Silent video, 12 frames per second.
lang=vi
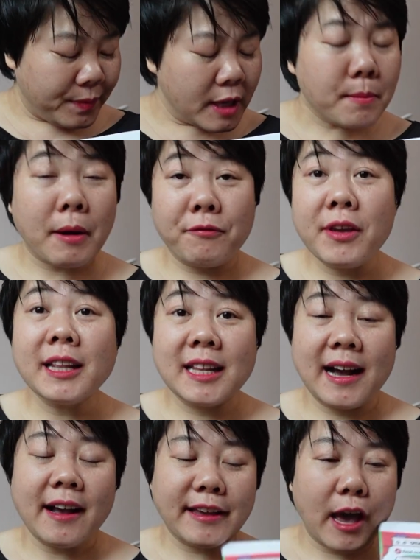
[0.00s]
nhưng mà viết thì
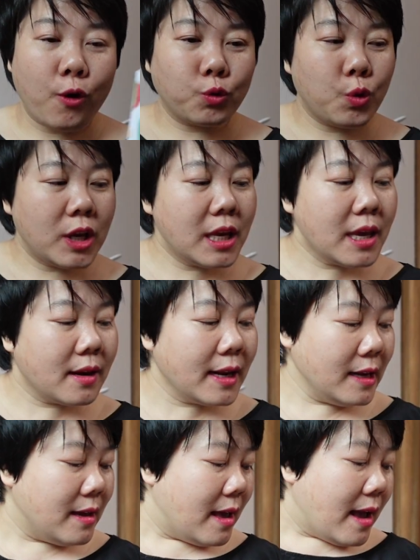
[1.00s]
khác nhau tuy nhiên ấy
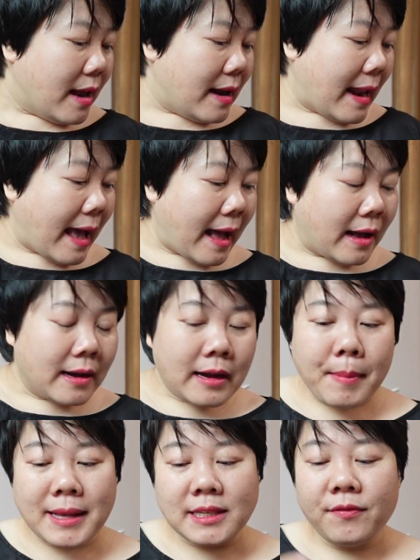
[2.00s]
là
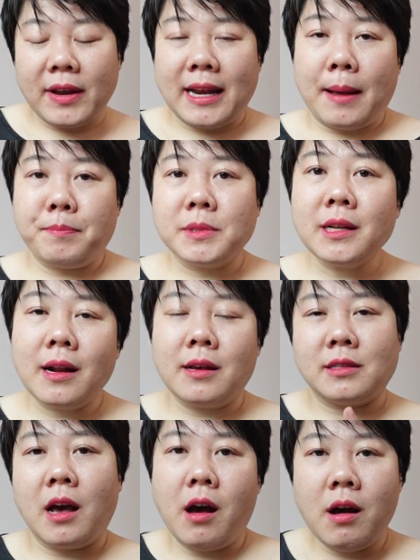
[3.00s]
các bạn sẽ phải nắm rất là
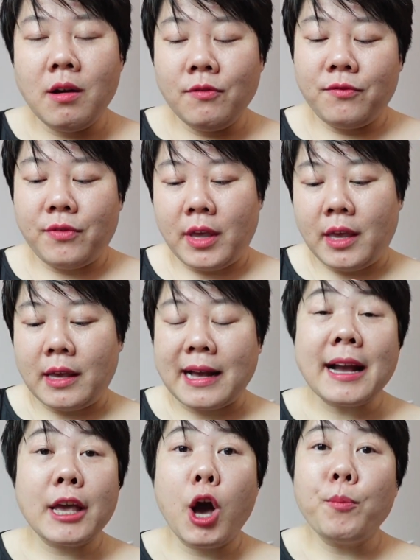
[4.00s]
rõ về
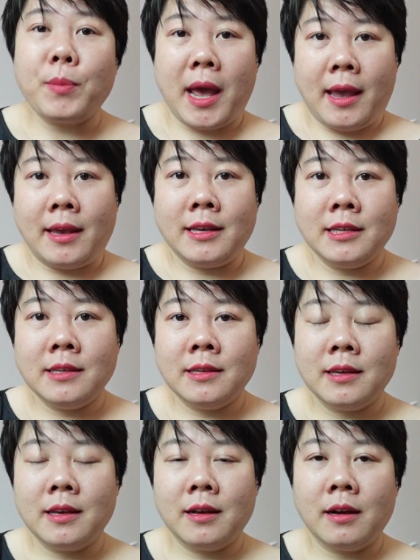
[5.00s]
các cái âm này
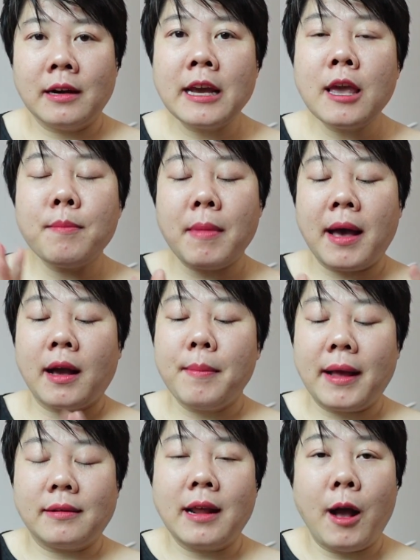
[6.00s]
à, khi mà các
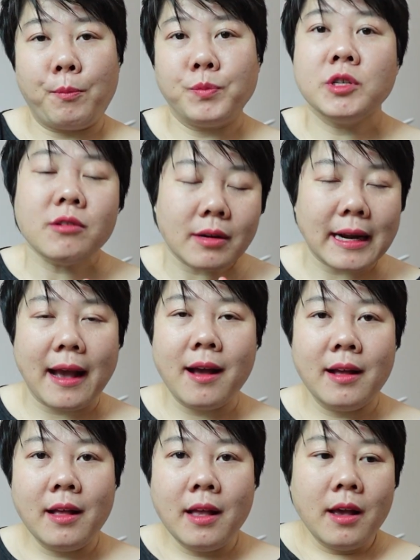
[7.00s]
bạn học trước đã
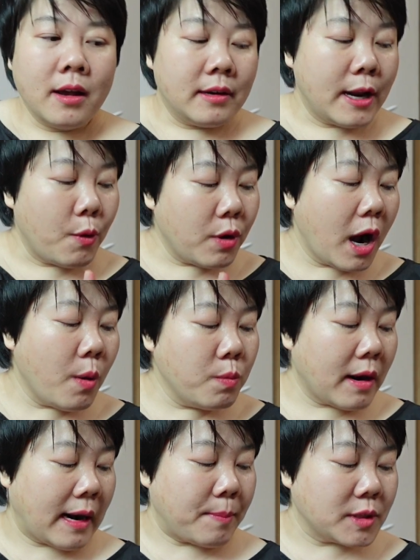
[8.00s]
nếu
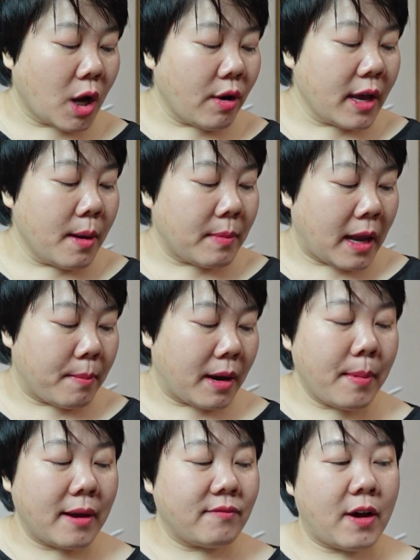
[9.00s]
không nắm rõ cái âm này mà
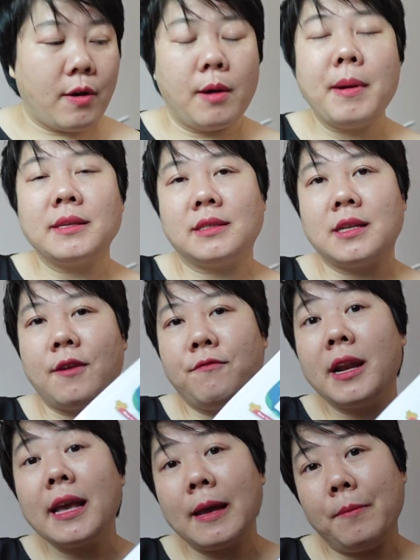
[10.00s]
các bạn vào các bạn dạy
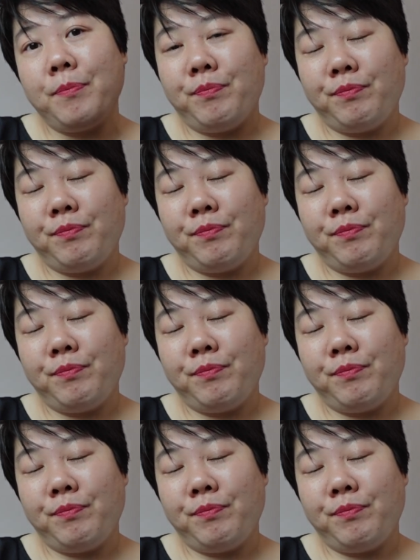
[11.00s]
phonics ấy,